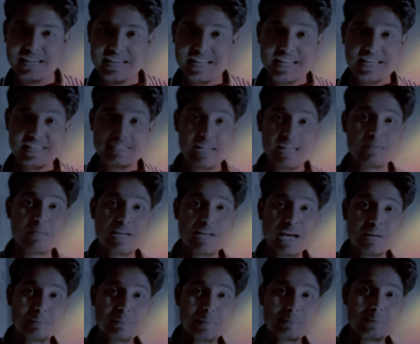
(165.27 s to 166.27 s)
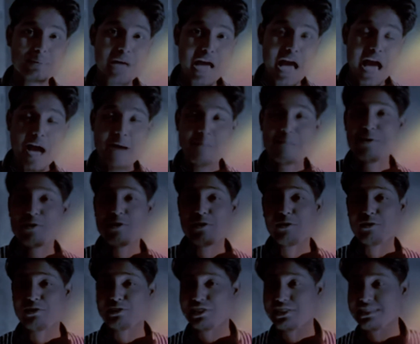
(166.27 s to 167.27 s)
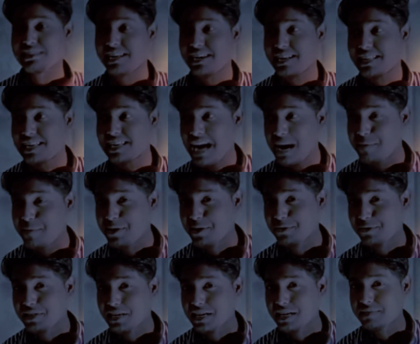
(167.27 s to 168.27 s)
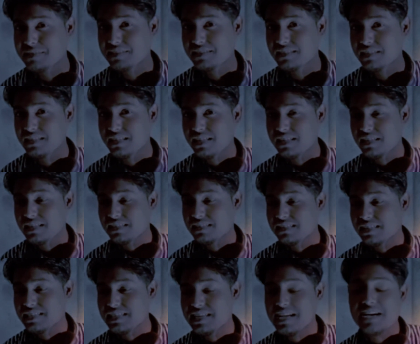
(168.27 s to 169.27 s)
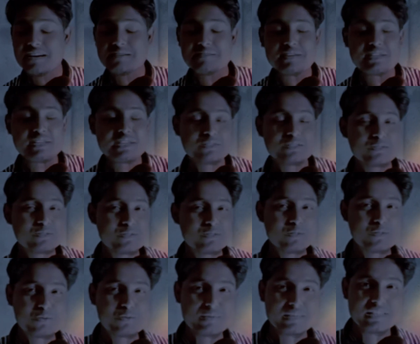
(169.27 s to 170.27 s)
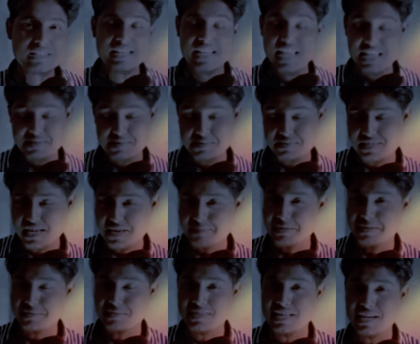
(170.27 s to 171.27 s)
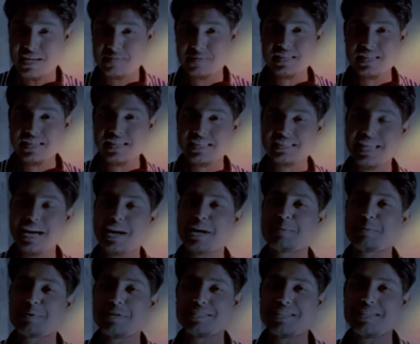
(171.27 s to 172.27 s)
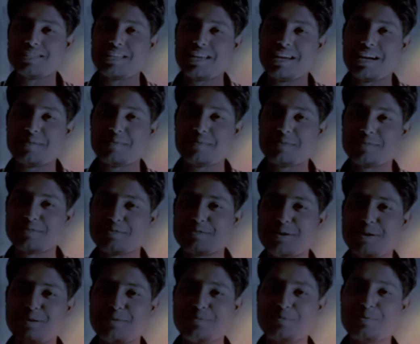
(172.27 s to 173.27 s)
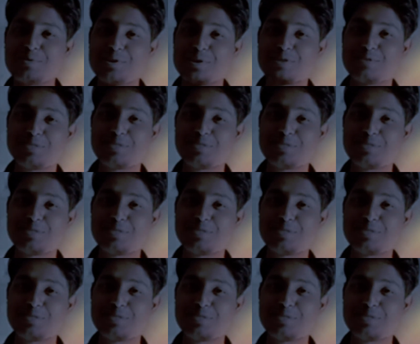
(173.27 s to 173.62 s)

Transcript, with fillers: তারপর এক মিনিট পর আবার সেই ছেলেটার দিকে আবার একটু তাকাবেন তাকে আবার একটু ঘুরবেন এইভাবে চার পাঁচবার তাকাবেন তাকানোর পরে সেই ছেলেটা বুকের ভিতরে না